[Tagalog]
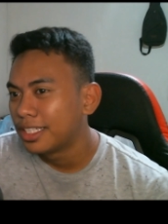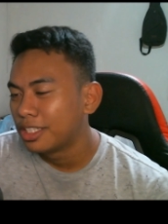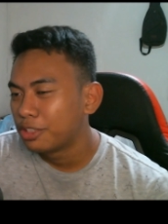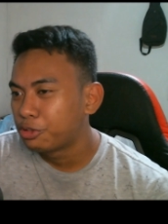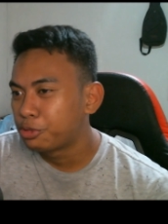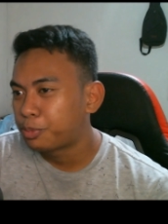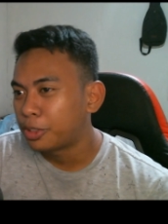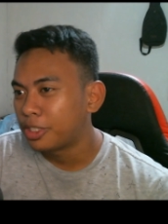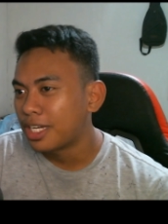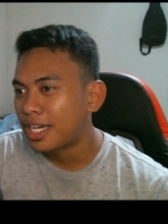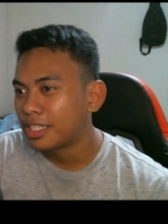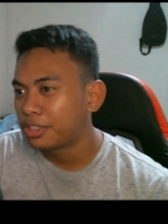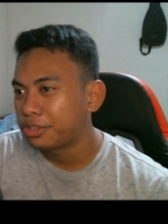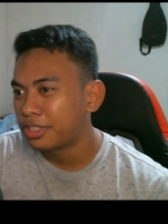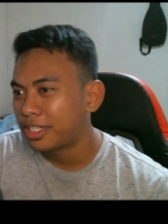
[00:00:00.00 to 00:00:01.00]

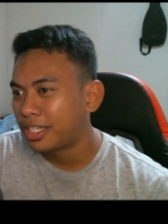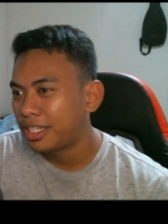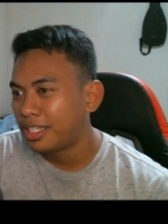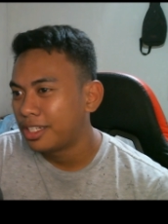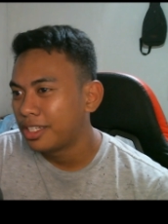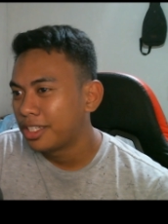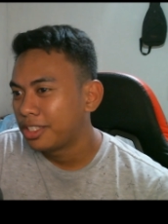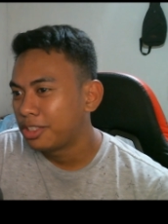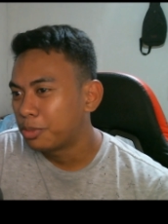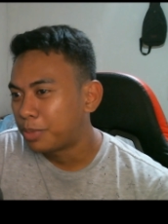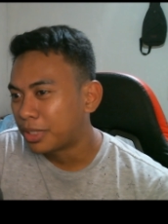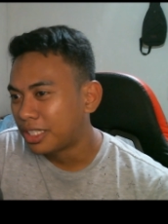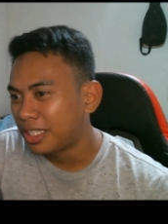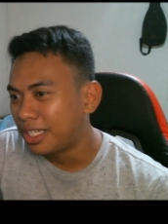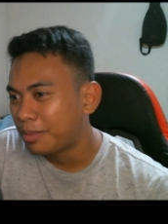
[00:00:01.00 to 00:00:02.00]
supernatural, yung
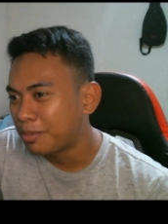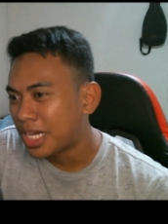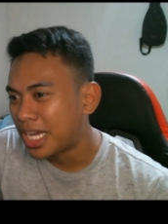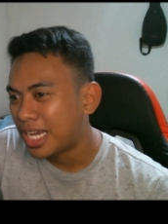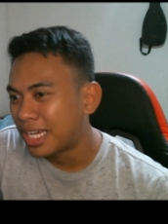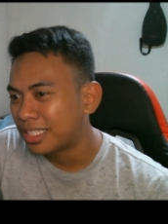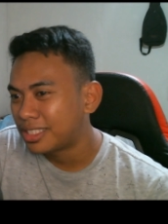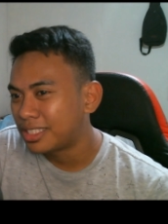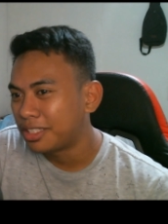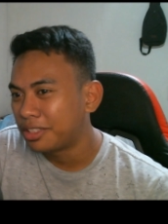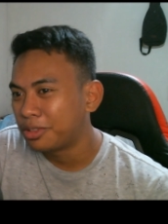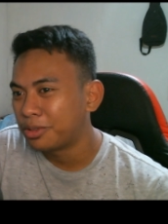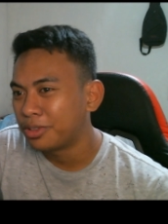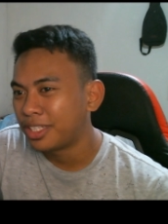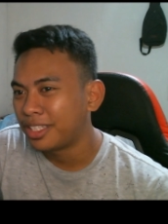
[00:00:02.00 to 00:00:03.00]
pagiging maangas niya
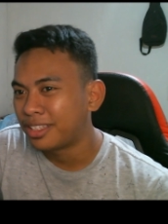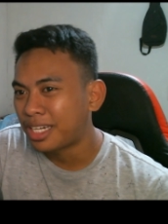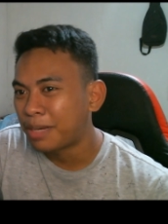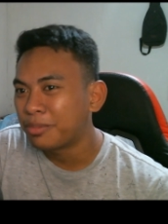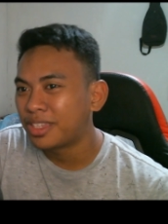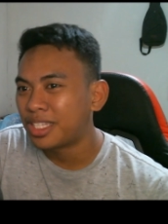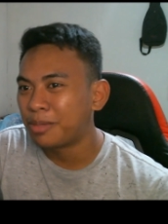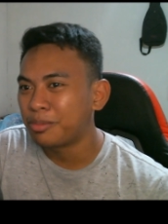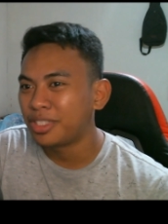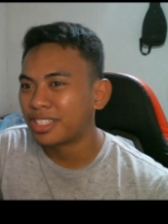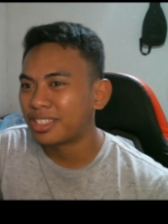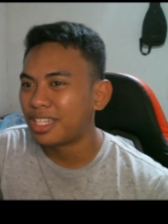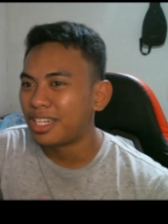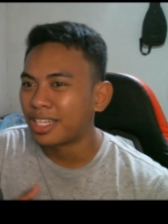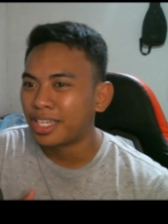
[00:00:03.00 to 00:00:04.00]
doon. And ramdam
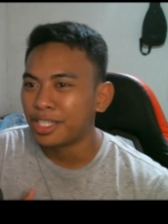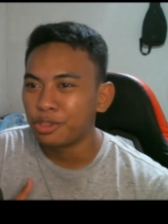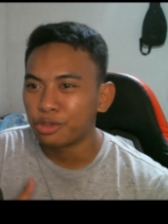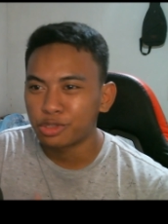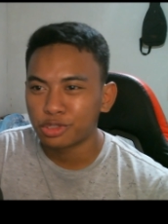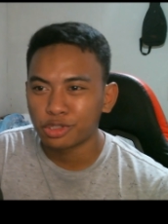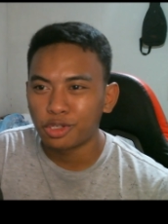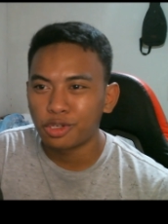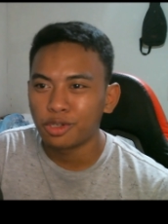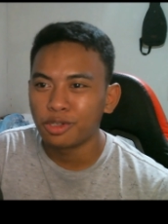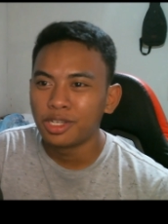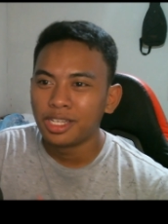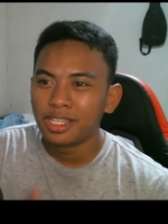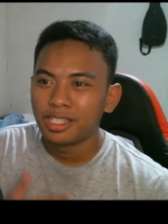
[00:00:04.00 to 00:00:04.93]
niya talaga yung song.